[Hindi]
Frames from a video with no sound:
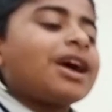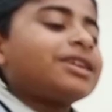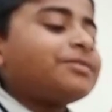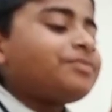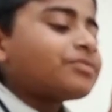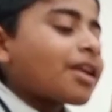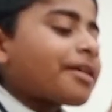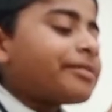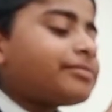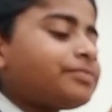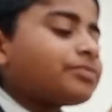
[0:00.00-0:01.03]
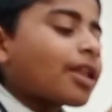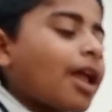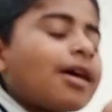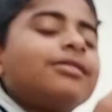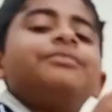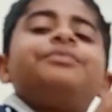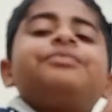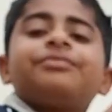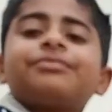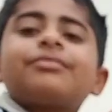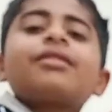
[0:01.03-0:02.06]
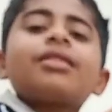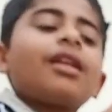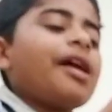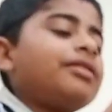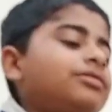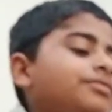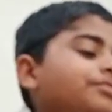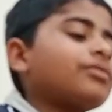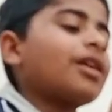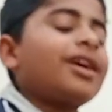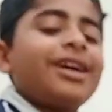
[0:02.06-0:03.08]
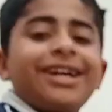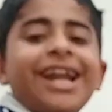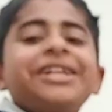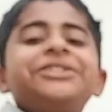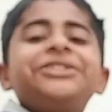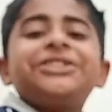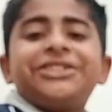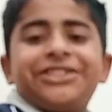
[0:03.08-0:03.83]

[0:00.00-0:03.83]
क्या ले आए हो निमको गंदी सी निमको लेके आ गए